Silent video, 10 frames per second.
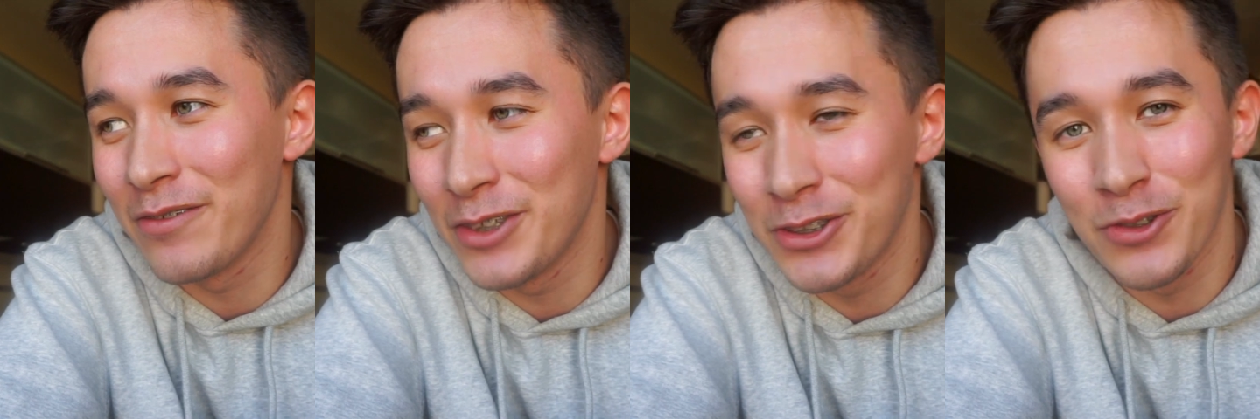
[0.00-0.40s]

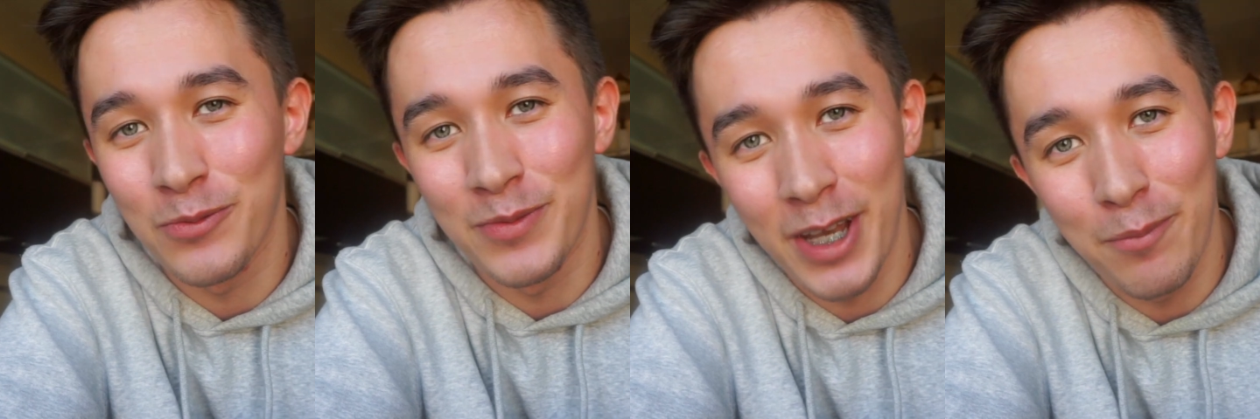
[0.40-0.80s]
видео у
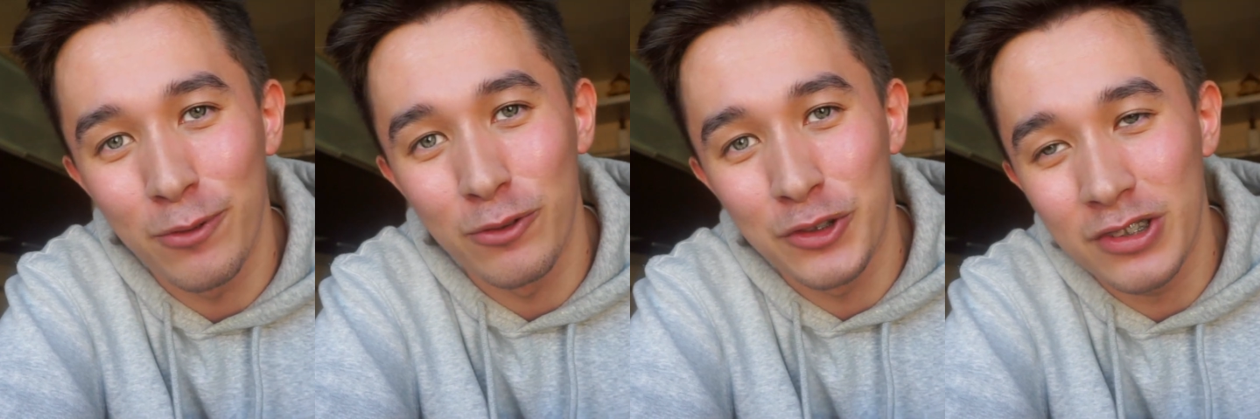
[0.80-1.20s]
меня
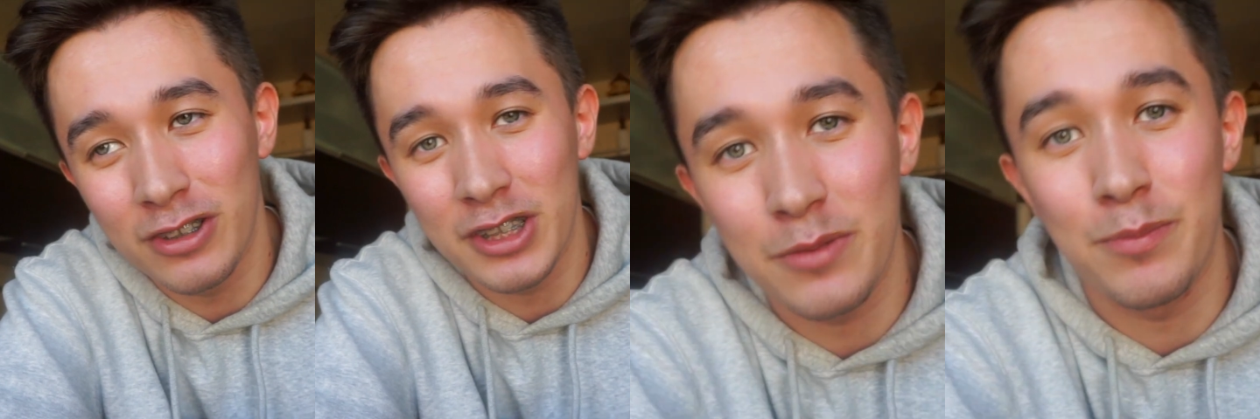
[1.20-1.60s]

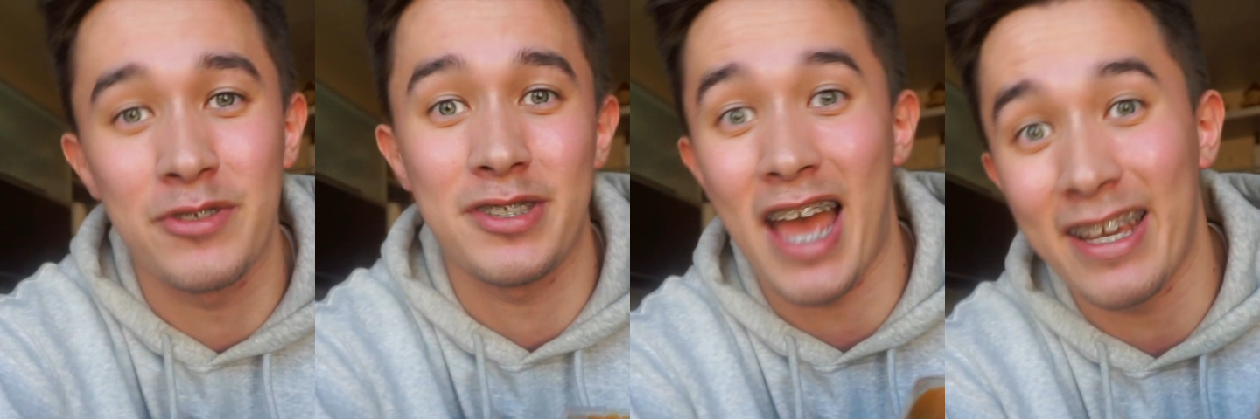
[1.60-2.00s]
получилось и
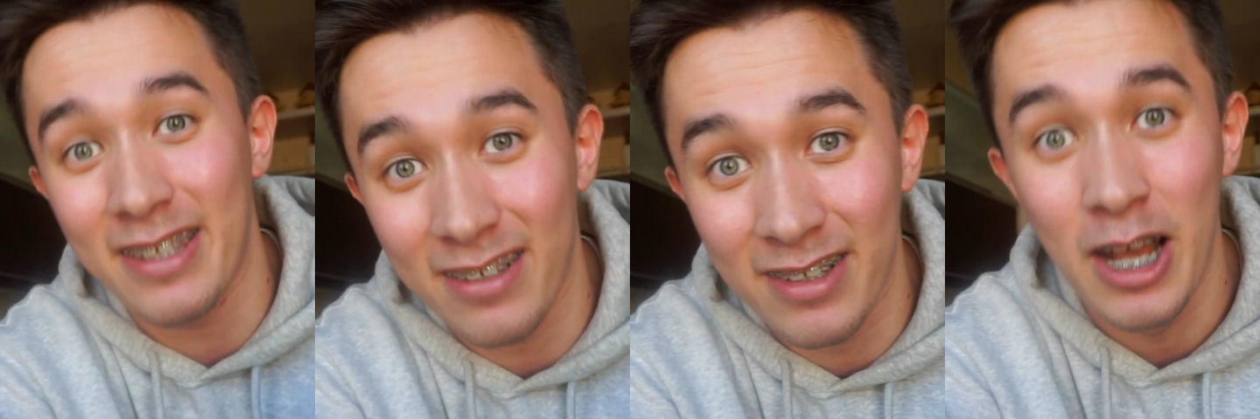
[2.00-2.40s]
без
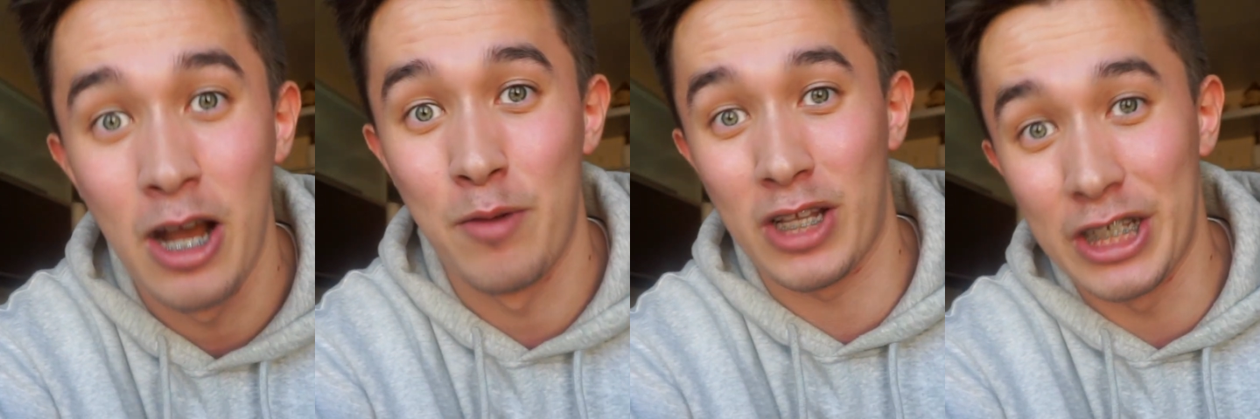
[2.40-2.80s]
всяких
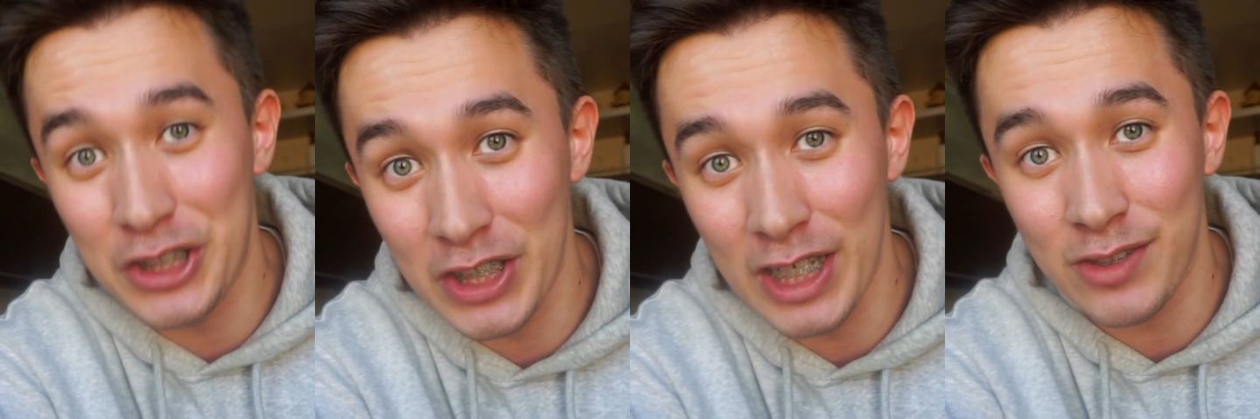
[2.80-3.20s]

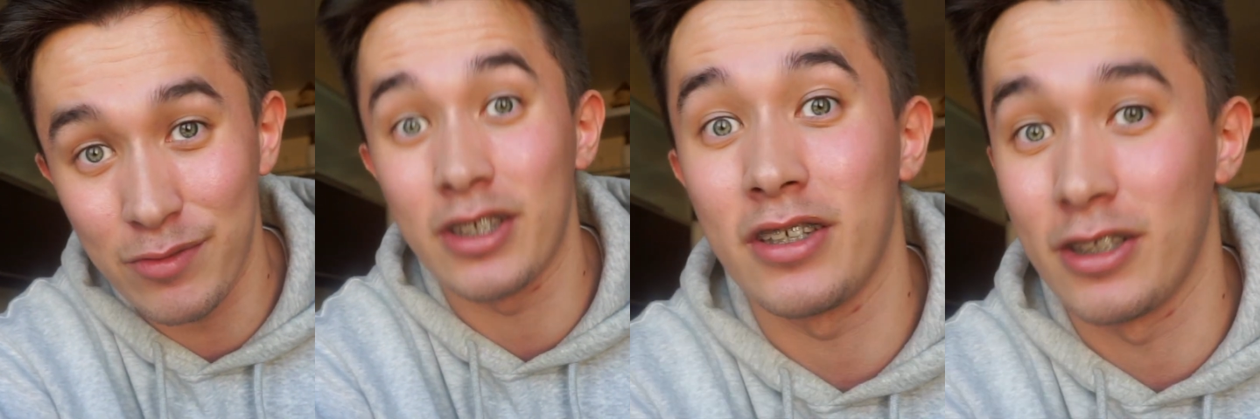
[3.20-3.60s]

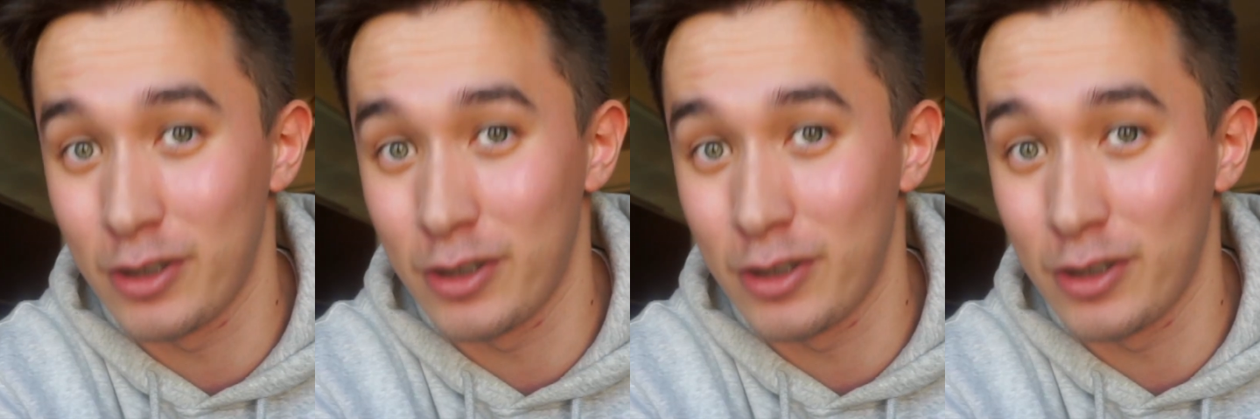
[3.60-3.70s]
происшествий и